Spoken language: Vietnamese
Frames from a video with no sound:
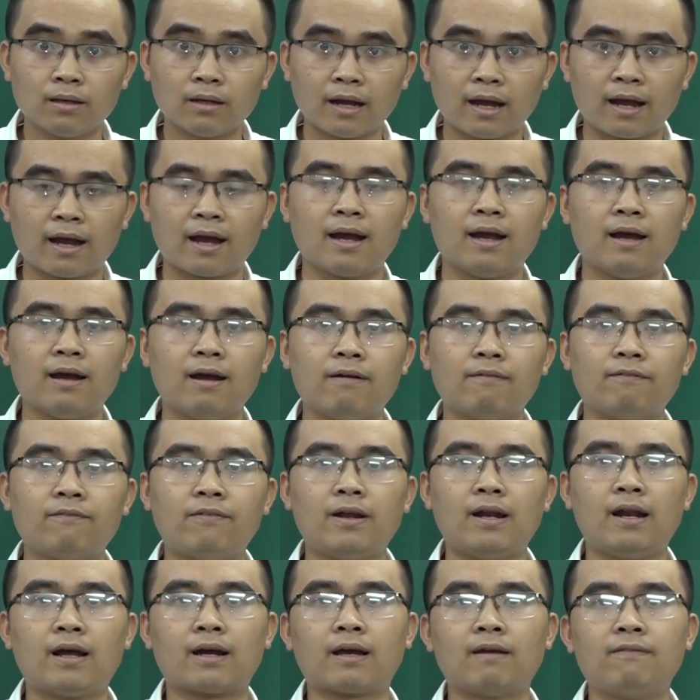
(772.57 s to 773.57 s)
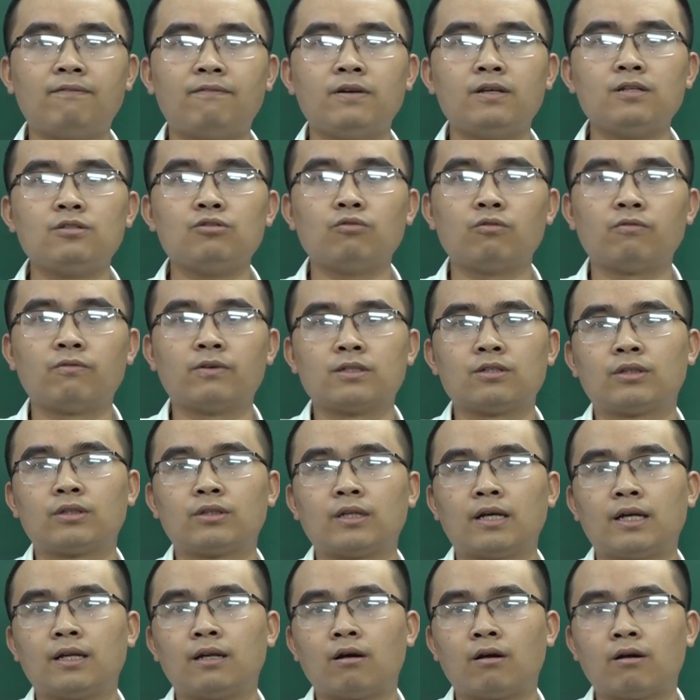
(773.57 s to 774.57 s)
À, vậy là cái rồi
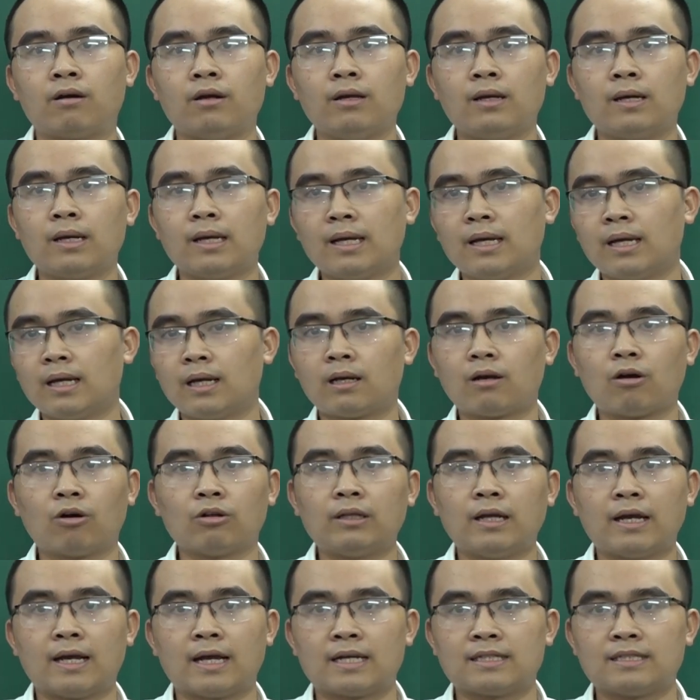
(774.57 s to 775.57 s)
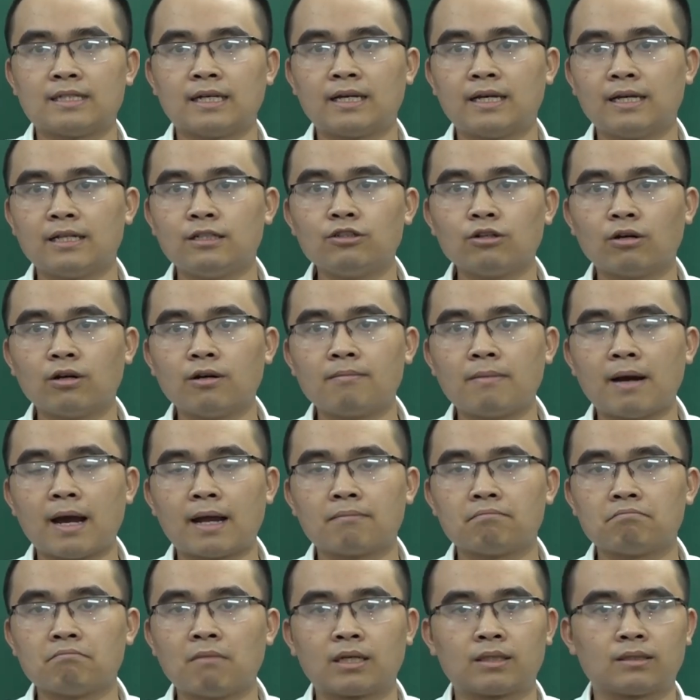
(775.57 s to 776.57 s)
thầy nói thì có thể sẽ khiến cho các
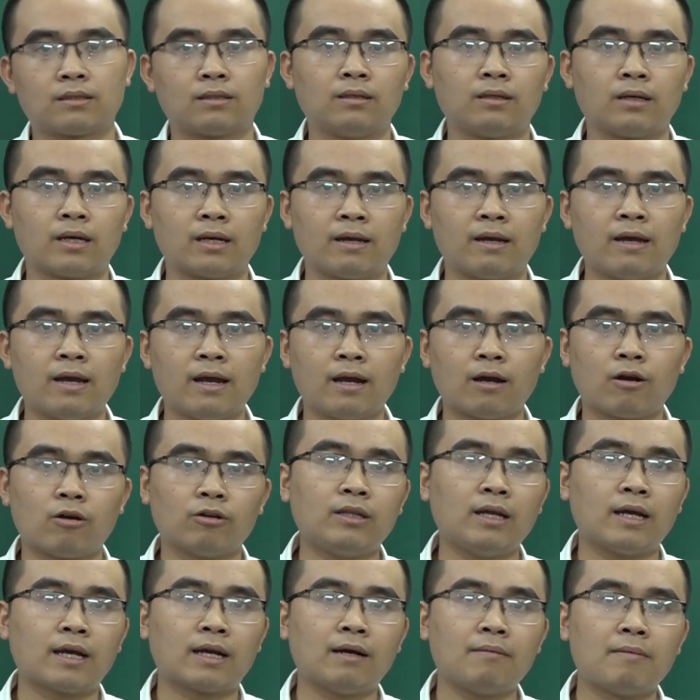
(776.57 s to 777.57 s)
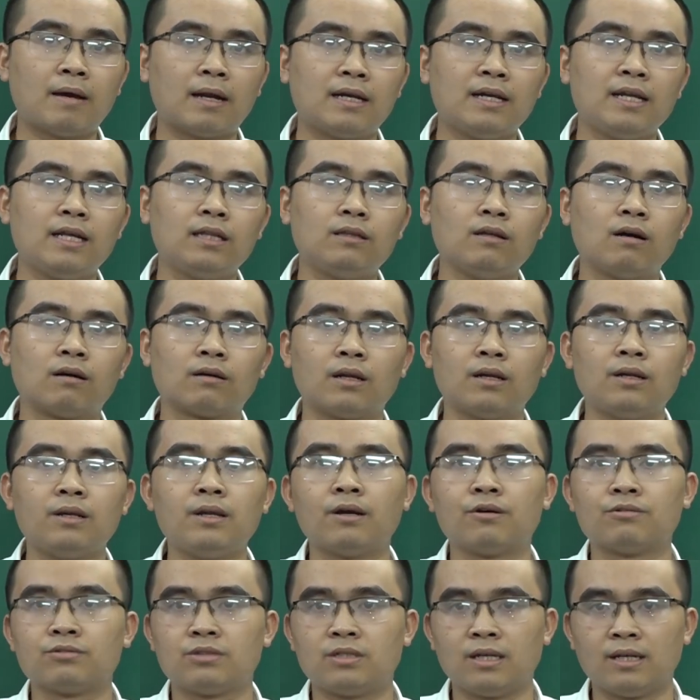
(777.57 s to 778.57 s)
bạn bật cười, có thể các bạn liên tưởng đến
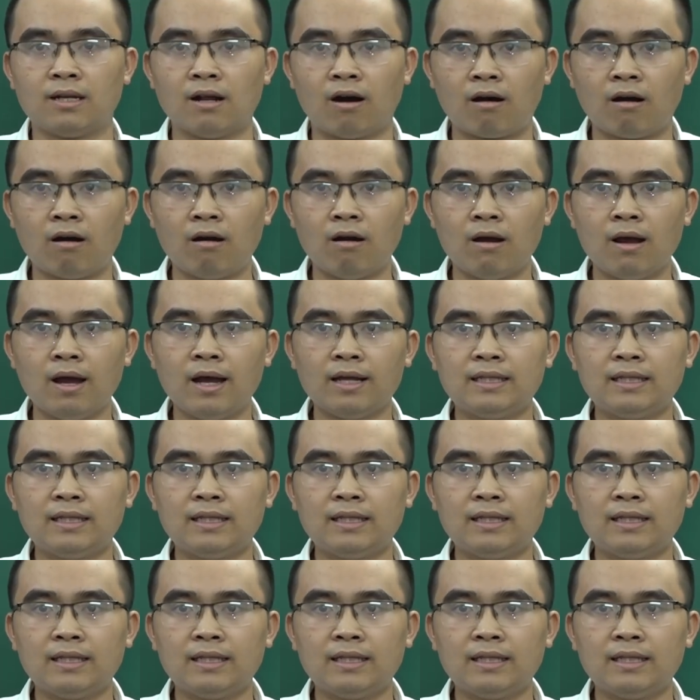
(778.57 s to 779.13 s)
điều gì đó.